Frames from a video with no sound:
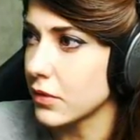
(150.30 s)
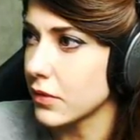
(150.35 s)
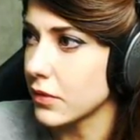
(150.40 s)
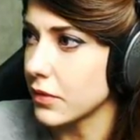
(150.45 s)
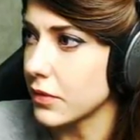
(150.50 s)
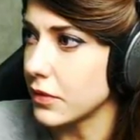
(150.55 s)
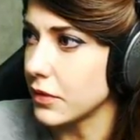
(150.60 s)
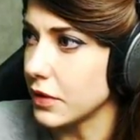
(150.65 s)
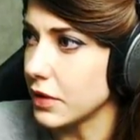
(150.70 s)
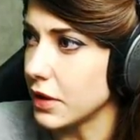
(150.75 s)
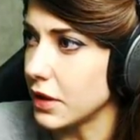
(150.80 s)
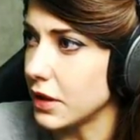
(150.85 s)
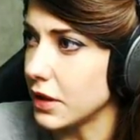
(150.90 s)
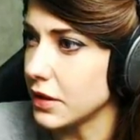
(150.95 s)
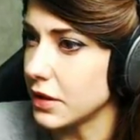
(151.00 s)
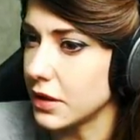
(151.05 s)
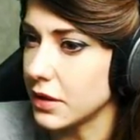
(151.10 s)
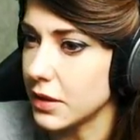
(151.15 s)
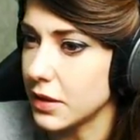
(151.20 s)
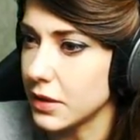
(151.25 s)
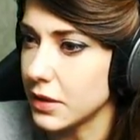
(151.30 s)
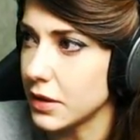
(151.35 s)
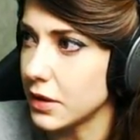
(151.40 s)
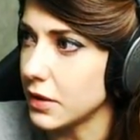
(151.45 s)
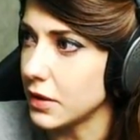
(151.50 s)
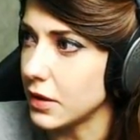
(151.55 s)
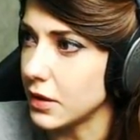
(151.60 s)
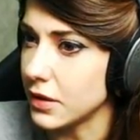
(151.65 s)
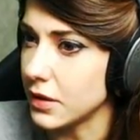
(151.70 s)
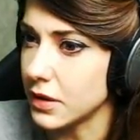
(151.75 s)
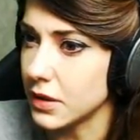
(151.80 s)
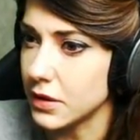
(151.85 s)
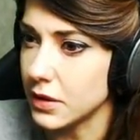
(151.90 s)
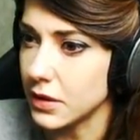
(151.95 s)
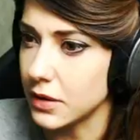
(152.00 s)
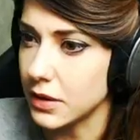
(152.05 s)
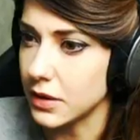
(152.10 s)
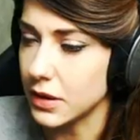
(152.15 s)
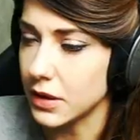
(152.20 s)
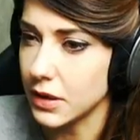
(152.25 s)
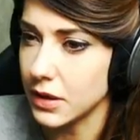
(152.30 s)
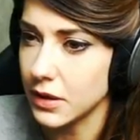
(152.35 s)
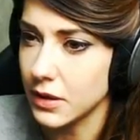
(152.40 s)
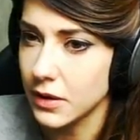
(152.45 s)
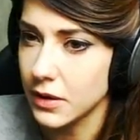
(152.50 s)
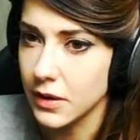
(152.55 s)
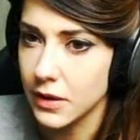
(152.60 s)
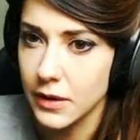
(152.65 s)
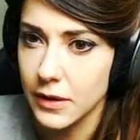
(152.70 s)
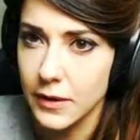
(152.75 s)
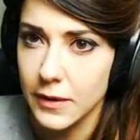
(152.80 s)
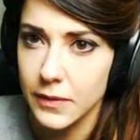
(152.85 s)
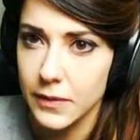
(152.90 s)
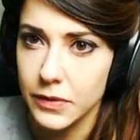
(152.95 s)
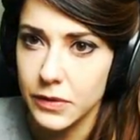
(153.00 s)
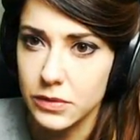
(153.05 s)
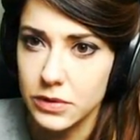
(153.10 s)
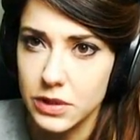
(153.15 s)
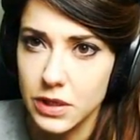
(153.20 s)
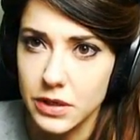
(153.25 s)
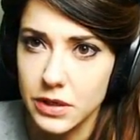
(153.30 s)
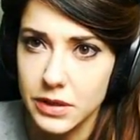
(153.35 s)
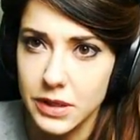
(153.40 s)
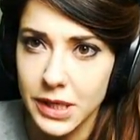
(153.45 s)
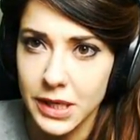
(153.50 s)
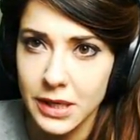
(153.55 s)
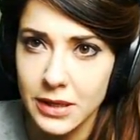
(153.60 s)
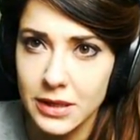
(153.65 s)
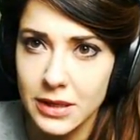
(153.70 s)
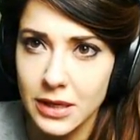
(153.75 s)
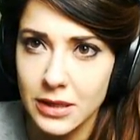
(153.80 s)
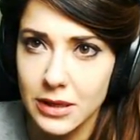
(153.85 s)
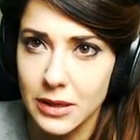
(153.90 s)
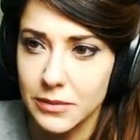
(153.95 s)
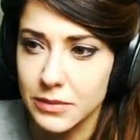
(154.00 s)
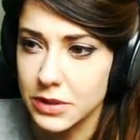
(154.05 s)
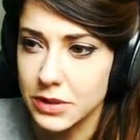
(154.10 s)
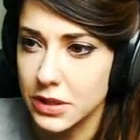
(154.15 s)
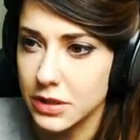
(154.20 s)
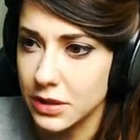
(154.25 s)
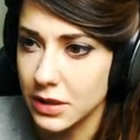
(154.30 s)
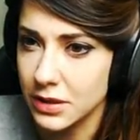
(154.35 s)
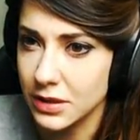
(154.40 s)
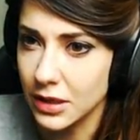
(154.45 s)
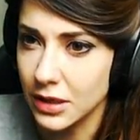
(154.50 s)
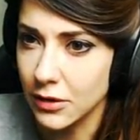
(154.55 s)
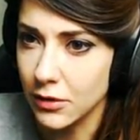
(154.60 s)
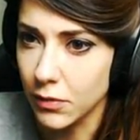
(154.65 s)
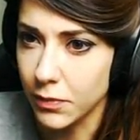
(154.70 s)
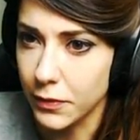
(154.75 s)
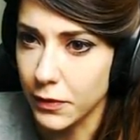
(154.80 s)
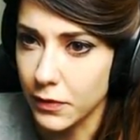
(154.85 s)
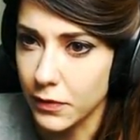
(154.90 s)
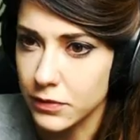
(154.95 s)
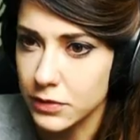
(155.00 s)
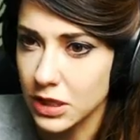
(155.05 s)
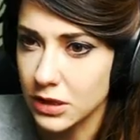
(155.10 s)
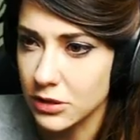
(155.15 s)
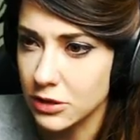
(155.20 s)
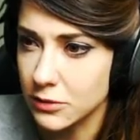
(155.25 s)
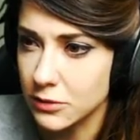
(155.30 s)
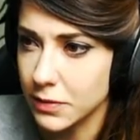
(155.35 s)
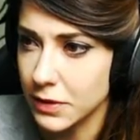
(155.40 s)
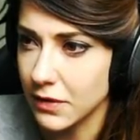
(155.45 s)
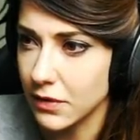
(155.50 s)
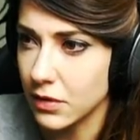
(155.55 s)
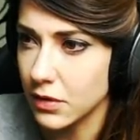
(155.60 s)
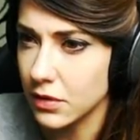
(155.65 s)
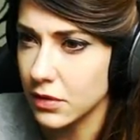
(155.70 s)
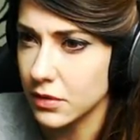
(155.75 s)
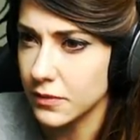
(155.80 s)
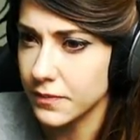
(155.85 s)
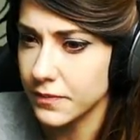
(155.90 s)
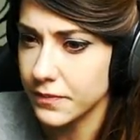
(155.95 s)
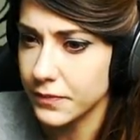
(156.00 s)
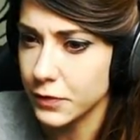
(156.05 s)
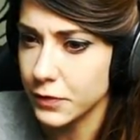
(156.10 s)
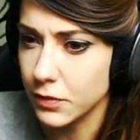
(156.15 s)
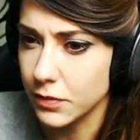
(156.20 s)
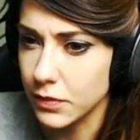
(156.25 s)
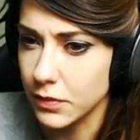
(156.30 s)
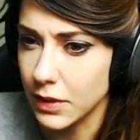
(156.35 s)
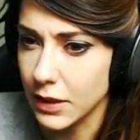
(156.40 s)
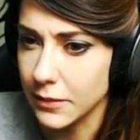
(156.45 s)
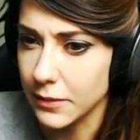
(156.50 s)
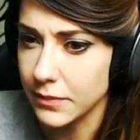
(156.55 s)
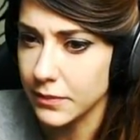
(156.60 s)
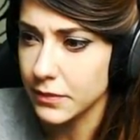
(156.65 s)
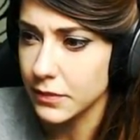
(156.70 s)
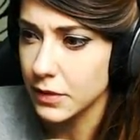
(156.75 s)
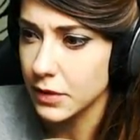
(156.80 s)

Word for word: Nie, nie, nie, nie, nie, nie, nie, nie. Tu się nie da, tam się nie da lupą. Trzeba to spra... Mm, tu byłam.